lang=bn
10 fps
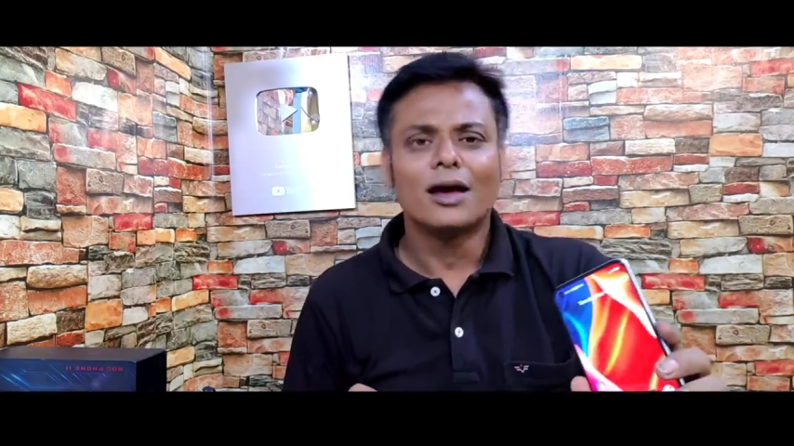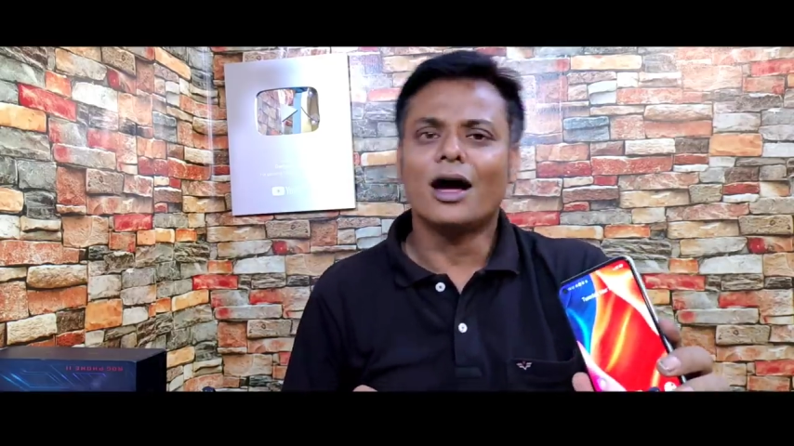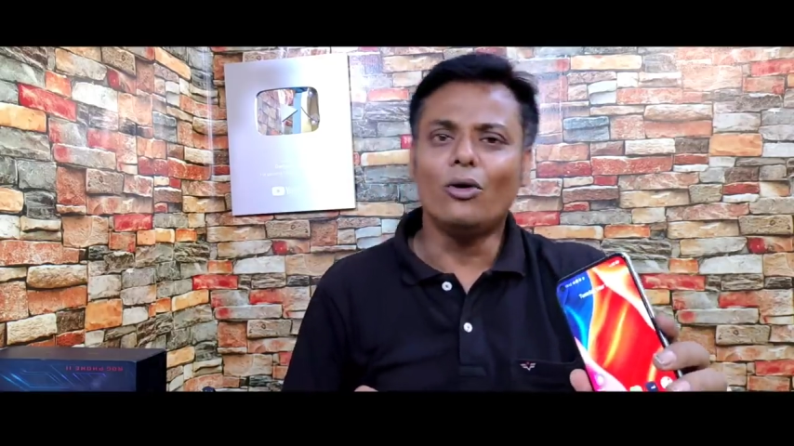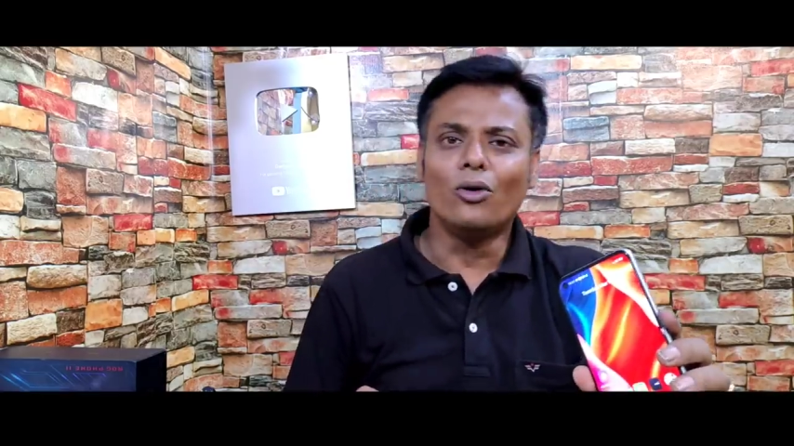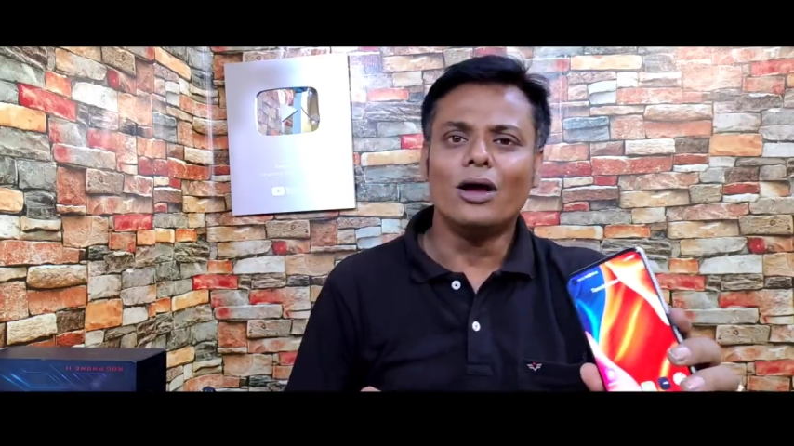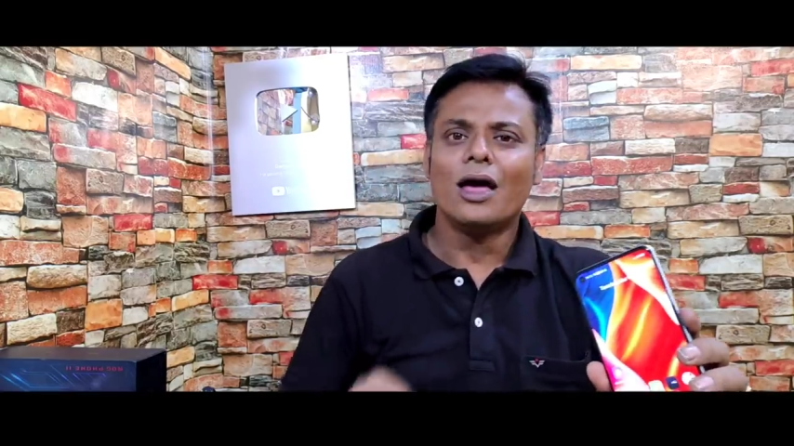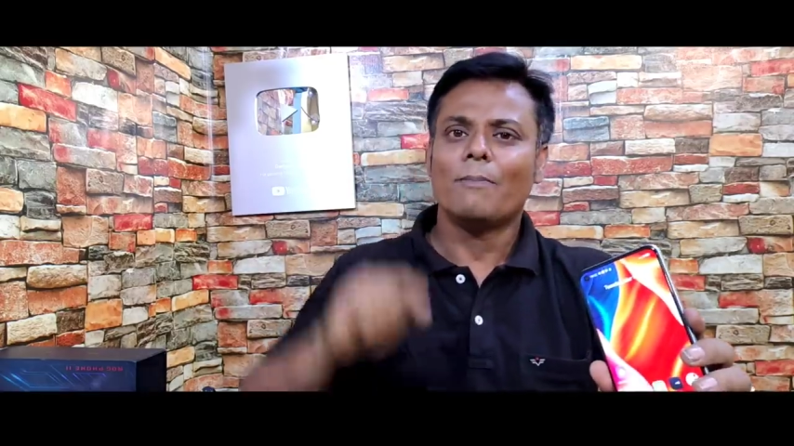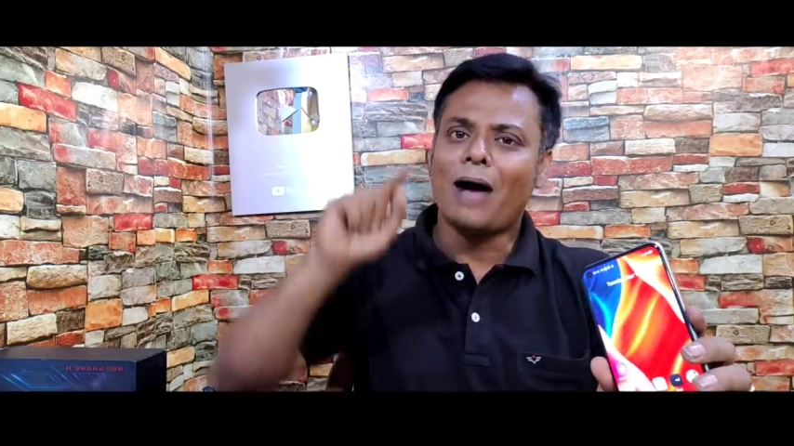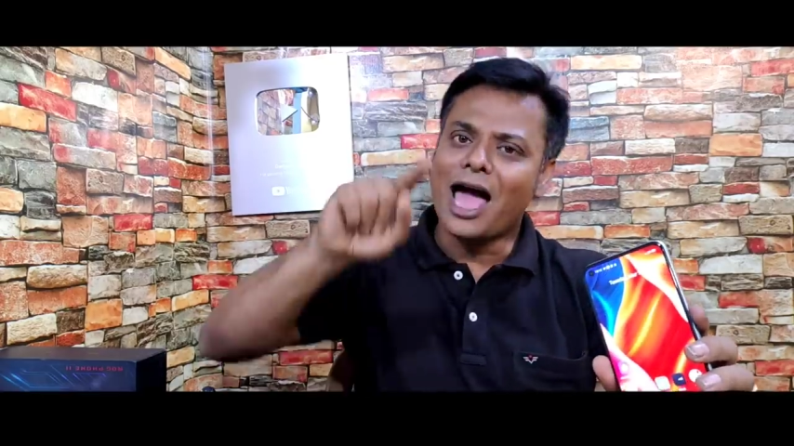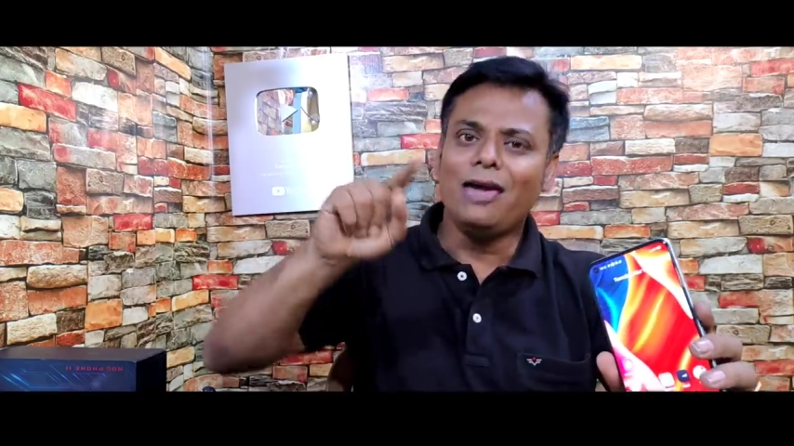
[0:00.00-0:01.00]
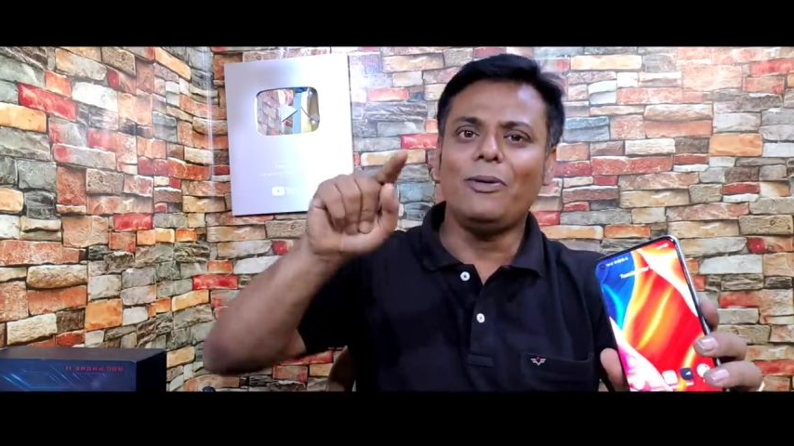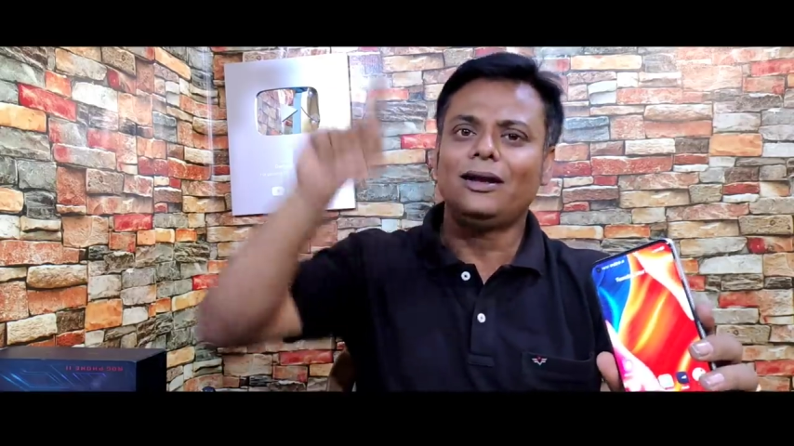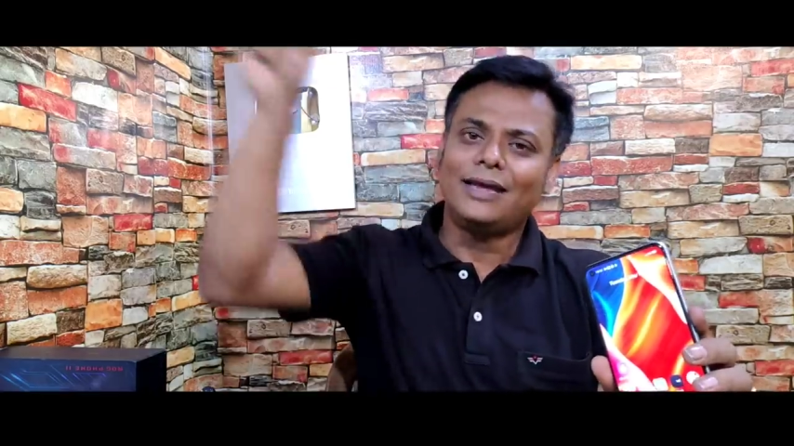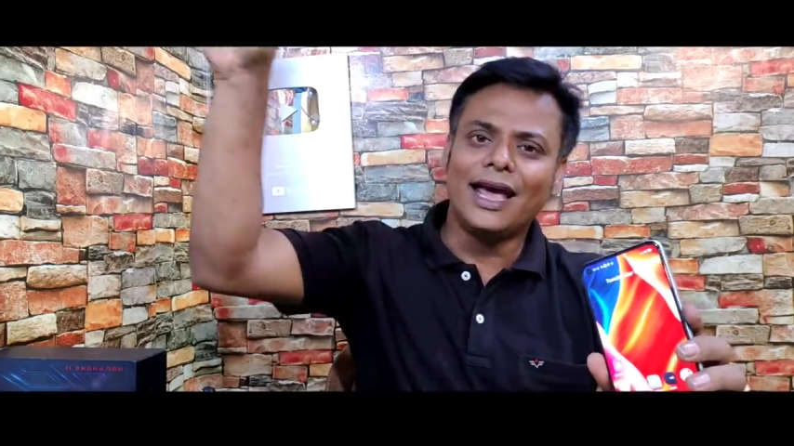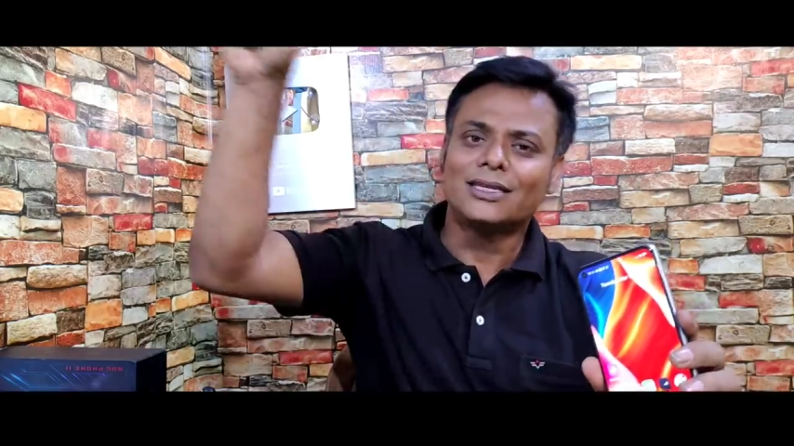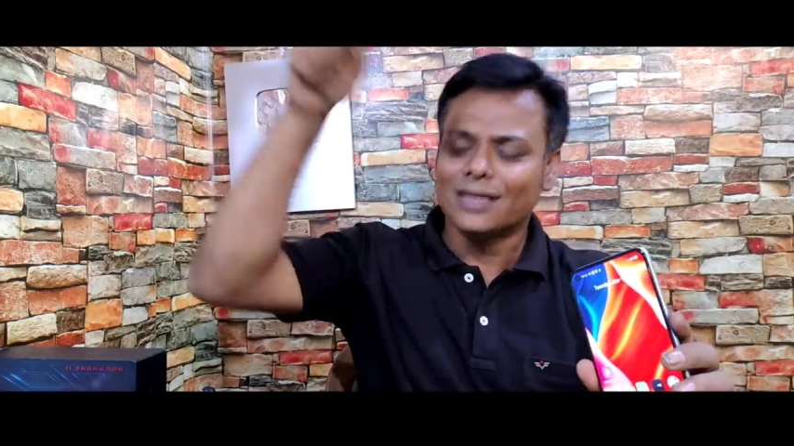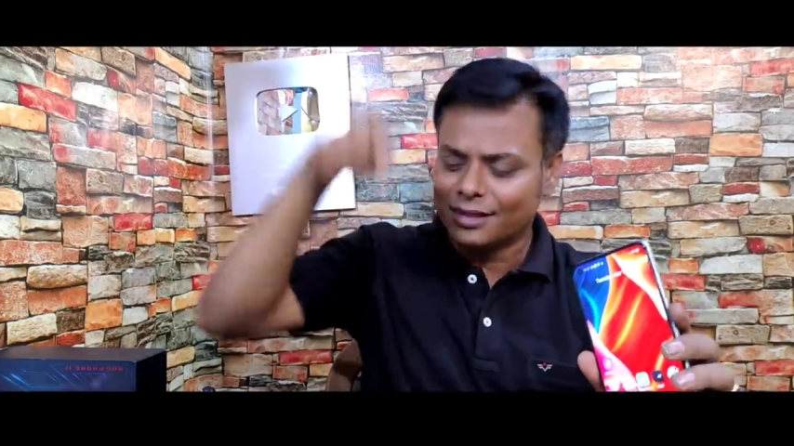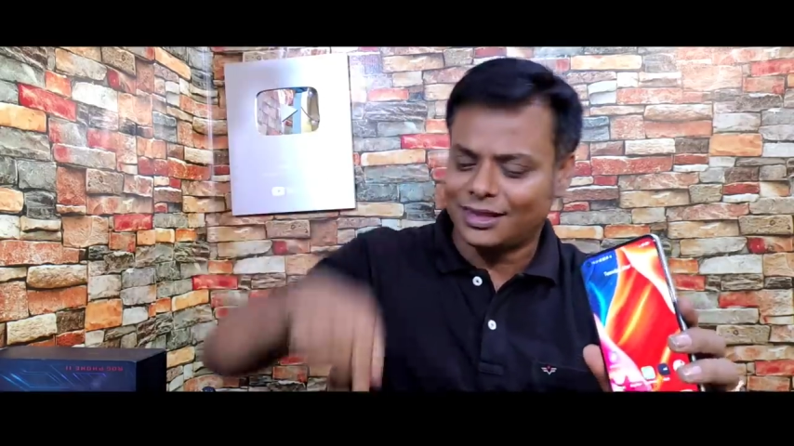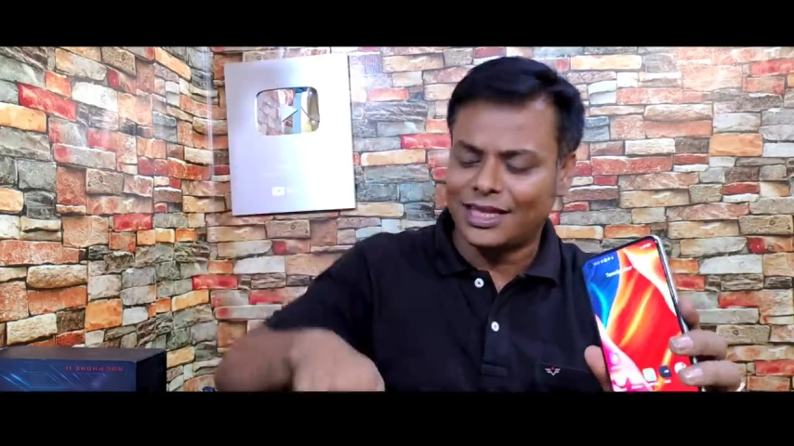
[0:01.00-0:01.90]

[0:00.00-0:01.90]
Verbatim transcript: কারণ ফাইভের টেক্সট আর